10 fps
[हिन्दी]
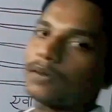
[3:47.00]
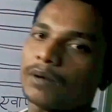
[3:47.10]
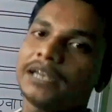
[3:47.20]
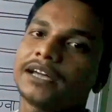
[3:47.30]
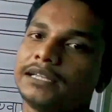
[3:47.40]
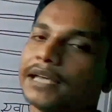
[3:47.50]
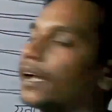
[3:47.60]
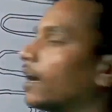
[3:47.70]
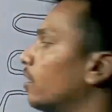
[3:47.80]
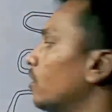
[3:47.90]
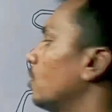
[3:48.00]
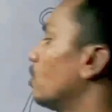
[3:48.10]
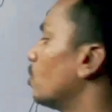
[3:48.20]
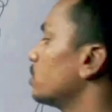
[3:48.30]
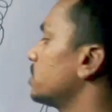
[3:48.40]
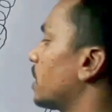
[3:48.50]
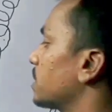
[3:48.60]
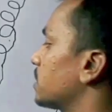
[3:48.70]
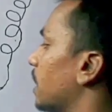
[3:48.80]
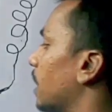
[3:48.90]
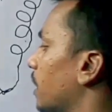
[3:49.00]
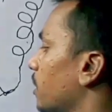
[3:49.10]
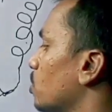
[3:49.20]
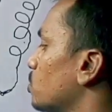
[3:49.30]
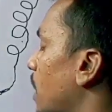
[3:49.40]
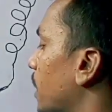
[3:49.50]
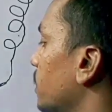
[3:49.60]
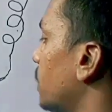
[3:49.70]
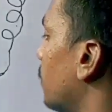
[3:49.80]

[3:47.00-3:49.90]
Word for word: कचरा बाहर निकल जाएगा उसी तरीके से क्या करेंगे दोस्तों आगे की